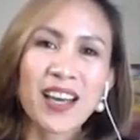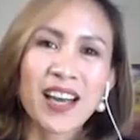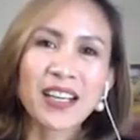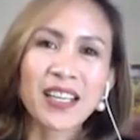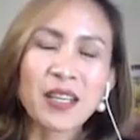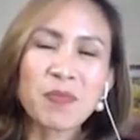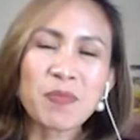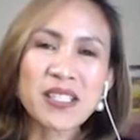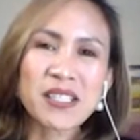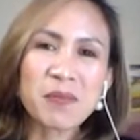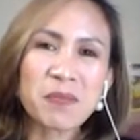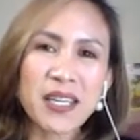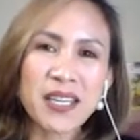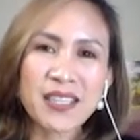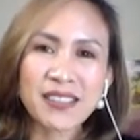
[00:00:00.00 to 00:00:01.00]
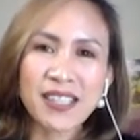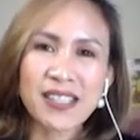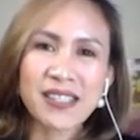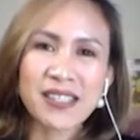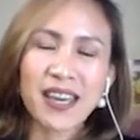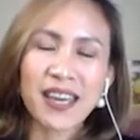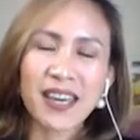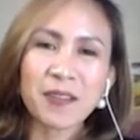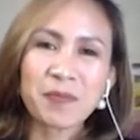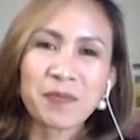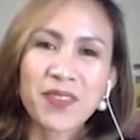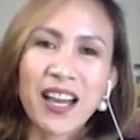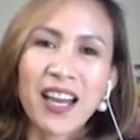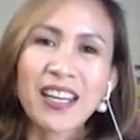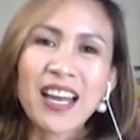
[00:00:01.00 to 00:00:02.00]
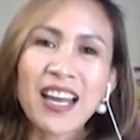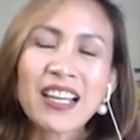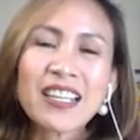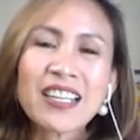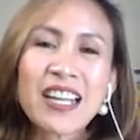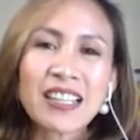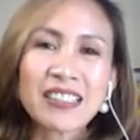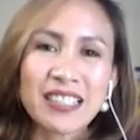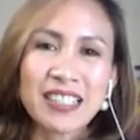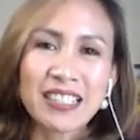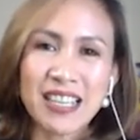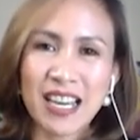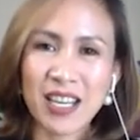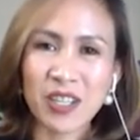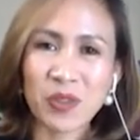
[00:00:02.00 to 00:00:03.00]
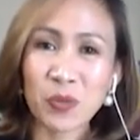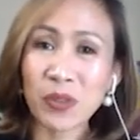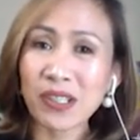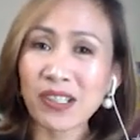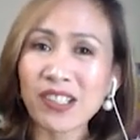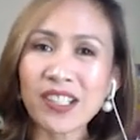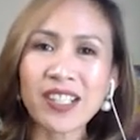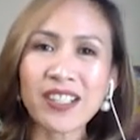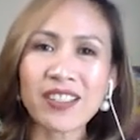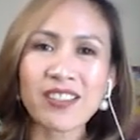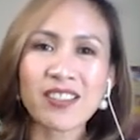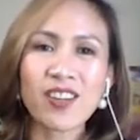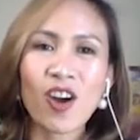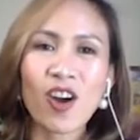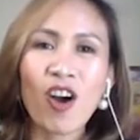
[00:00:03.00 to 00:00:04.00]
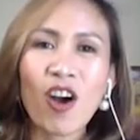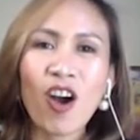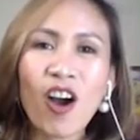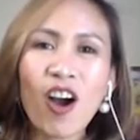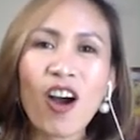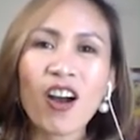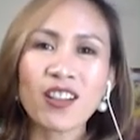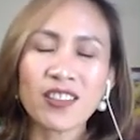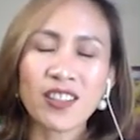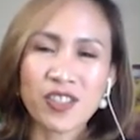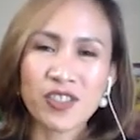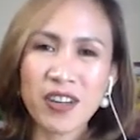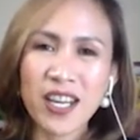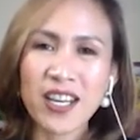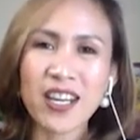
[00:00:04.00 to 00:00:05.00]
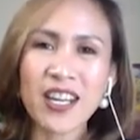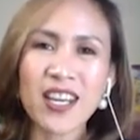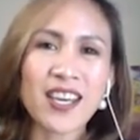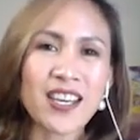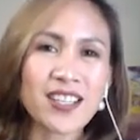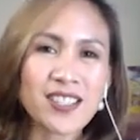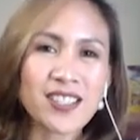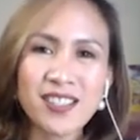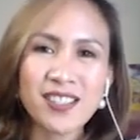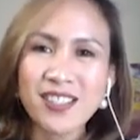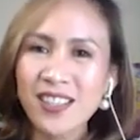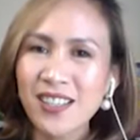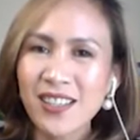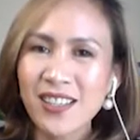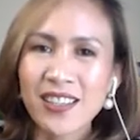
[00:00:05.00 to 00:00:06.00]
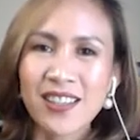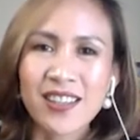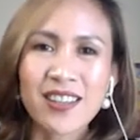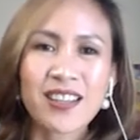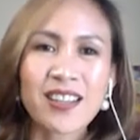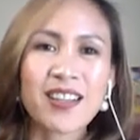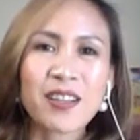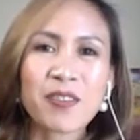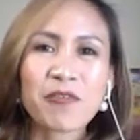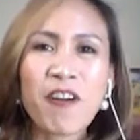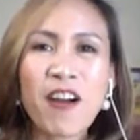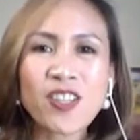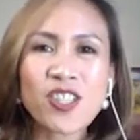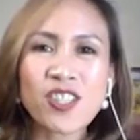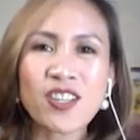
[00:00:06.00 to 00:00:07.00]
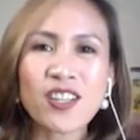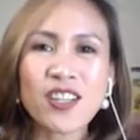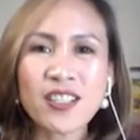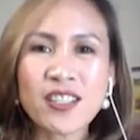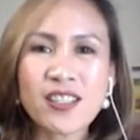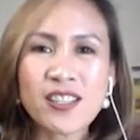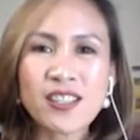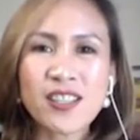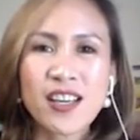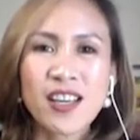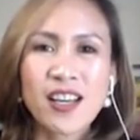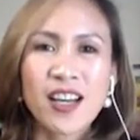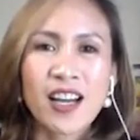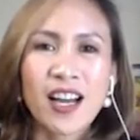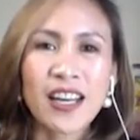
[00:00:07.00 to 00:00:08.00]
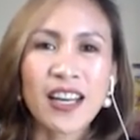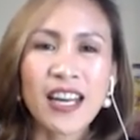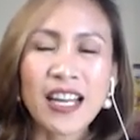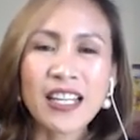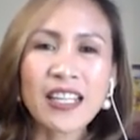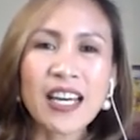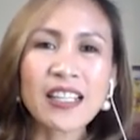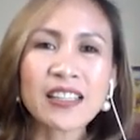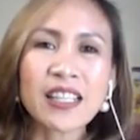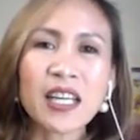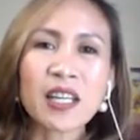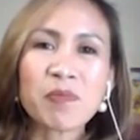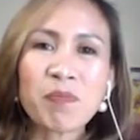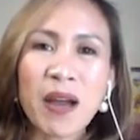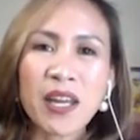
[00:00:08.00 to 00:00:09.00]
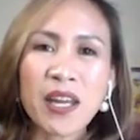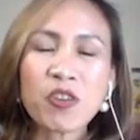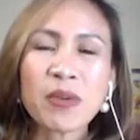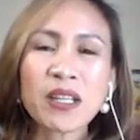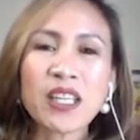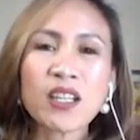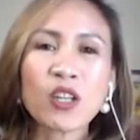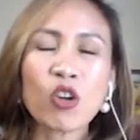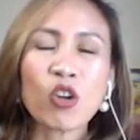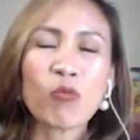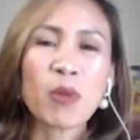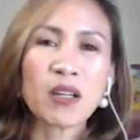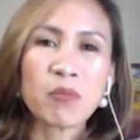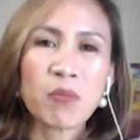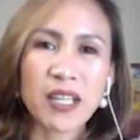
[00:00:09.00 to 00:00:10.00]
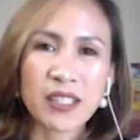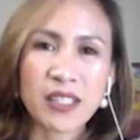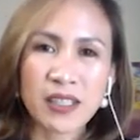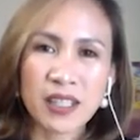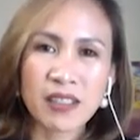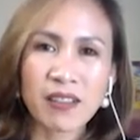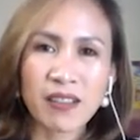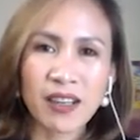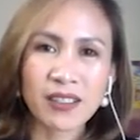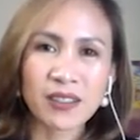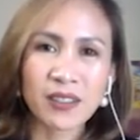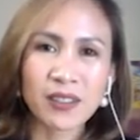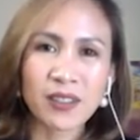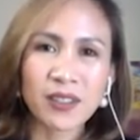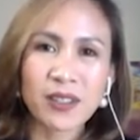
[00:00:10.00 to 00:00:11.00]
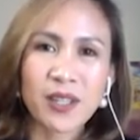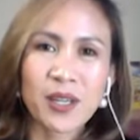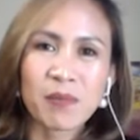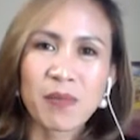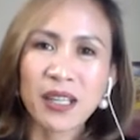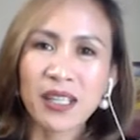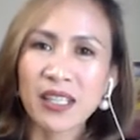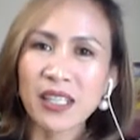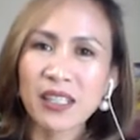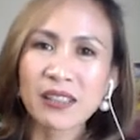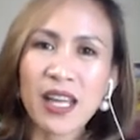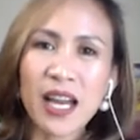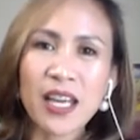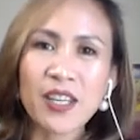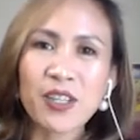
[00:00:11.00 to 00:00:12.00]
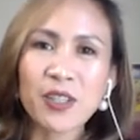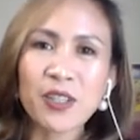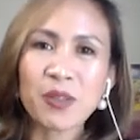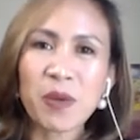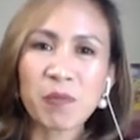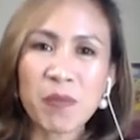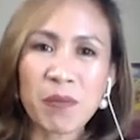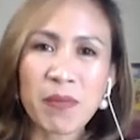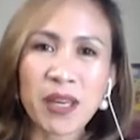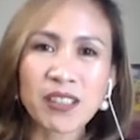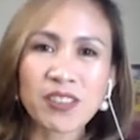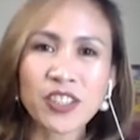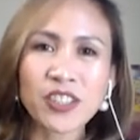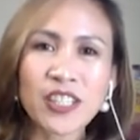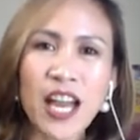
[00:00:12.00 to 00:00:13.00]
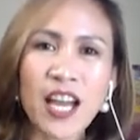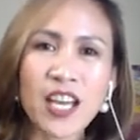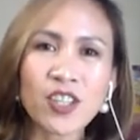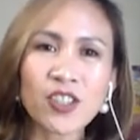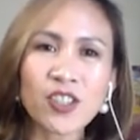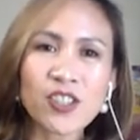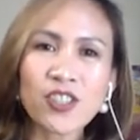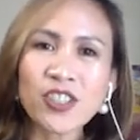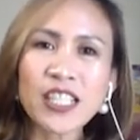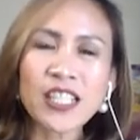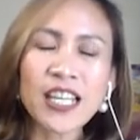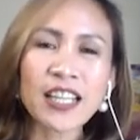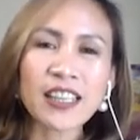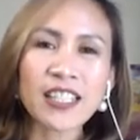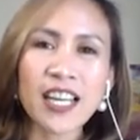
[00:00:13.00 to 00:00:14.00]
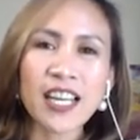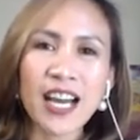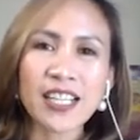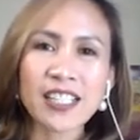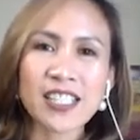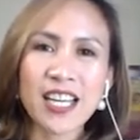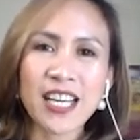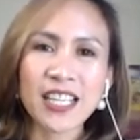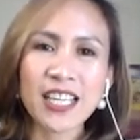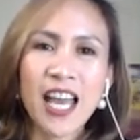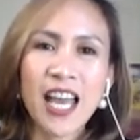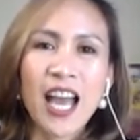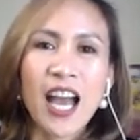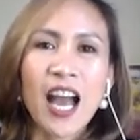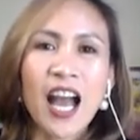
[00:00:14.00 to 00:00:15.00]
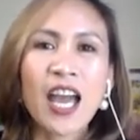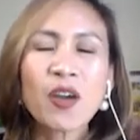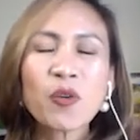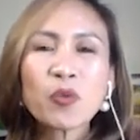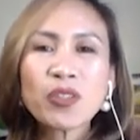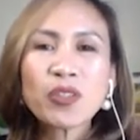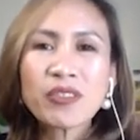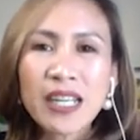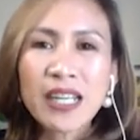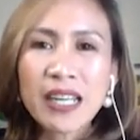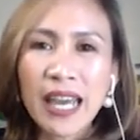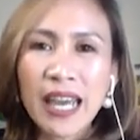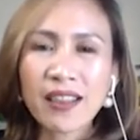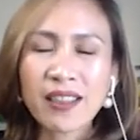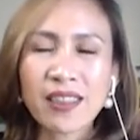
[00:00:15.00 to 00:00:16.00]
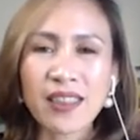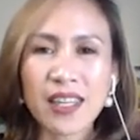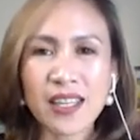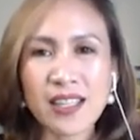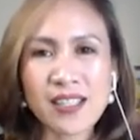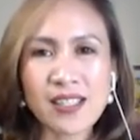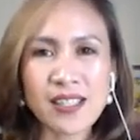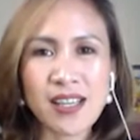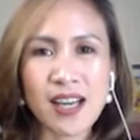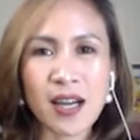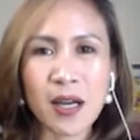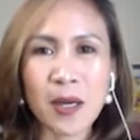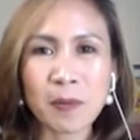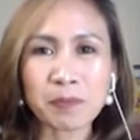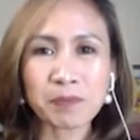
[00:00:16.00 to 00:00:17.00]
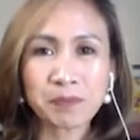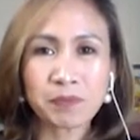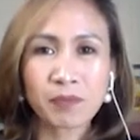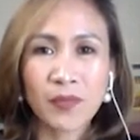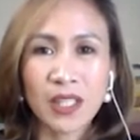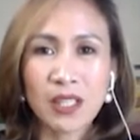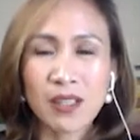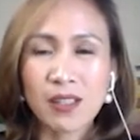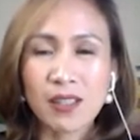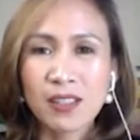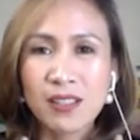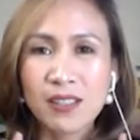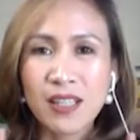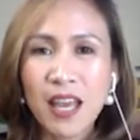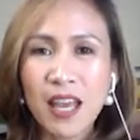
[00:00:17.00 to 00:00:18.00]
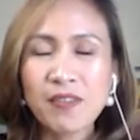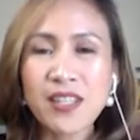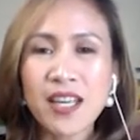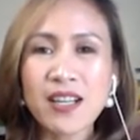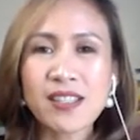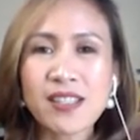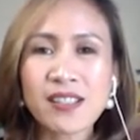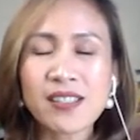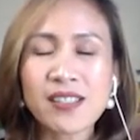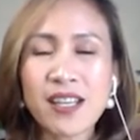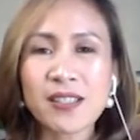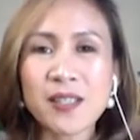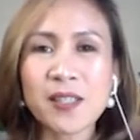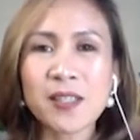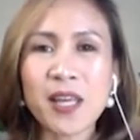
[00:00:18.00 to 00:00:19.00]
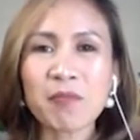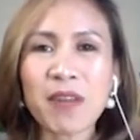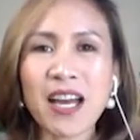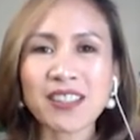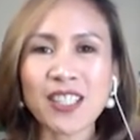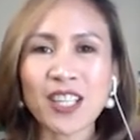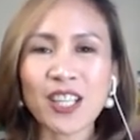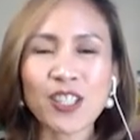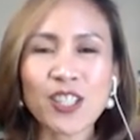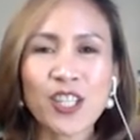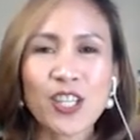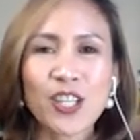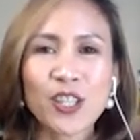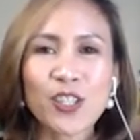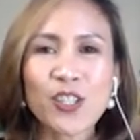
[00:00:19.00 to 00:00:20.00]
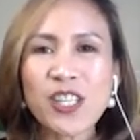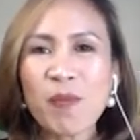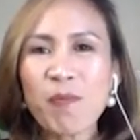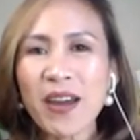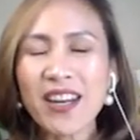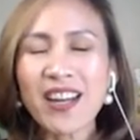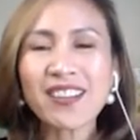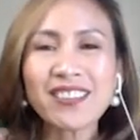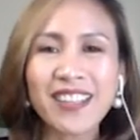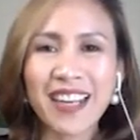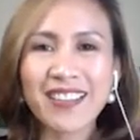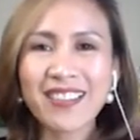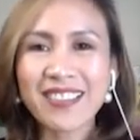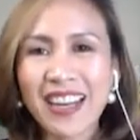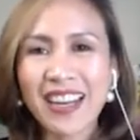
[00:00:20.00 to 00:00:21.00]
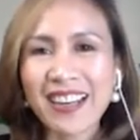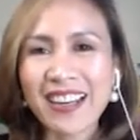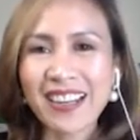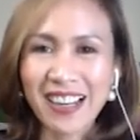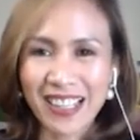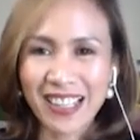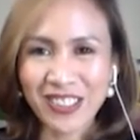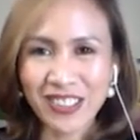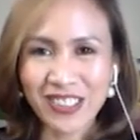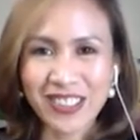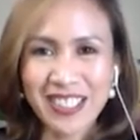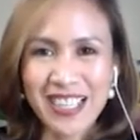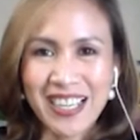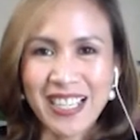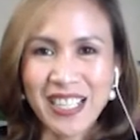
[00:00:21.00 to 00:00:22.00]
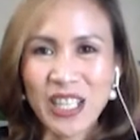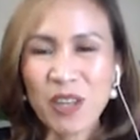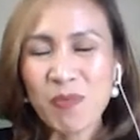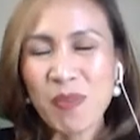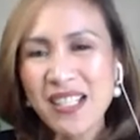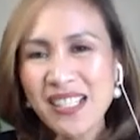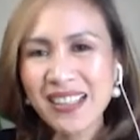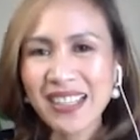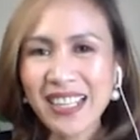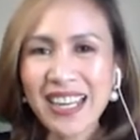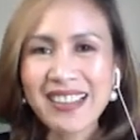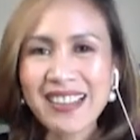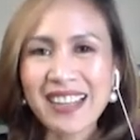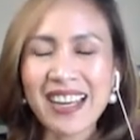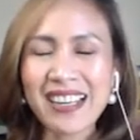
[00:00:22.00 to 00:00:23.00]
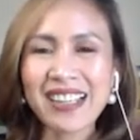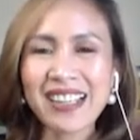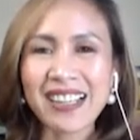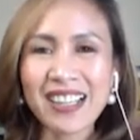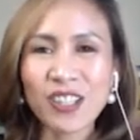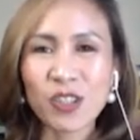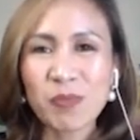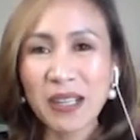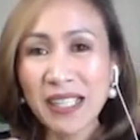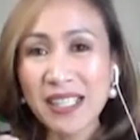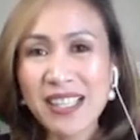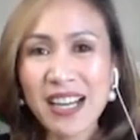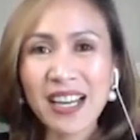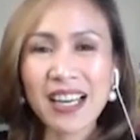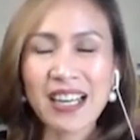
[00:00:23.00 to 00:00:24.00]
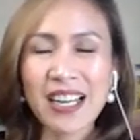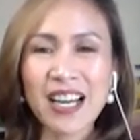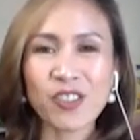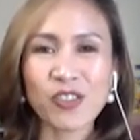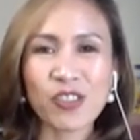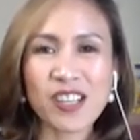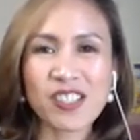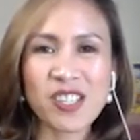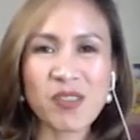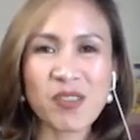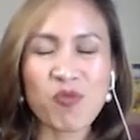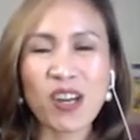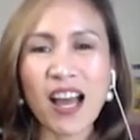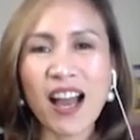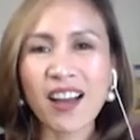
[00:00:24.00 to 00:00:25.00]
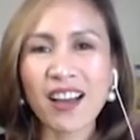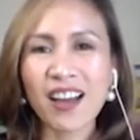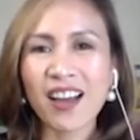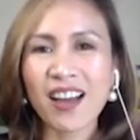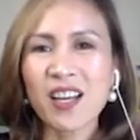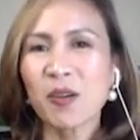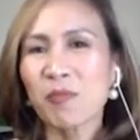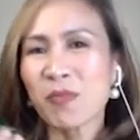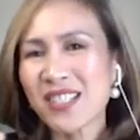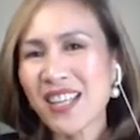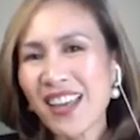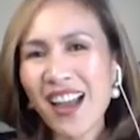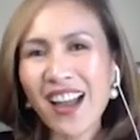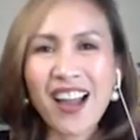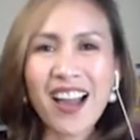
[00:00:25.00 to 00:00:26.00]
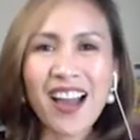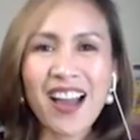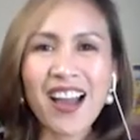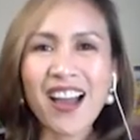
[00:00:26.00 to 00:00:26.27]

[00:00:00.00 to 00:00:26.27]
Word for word: Ang ibig sabihin kasi, aralin natin yan. We learn all the trainings, the functions. Aralin natin paano maging global marketing director. Makinig tayo, magpa-mentor tayo, sundin natin lahat yan. I would relate this um, lifestyle success system natin doon sa parang train-train na laro. 'Di ba sa train-train na laro, mag-isa ka lang nung nagsimula ka. Masaya ka,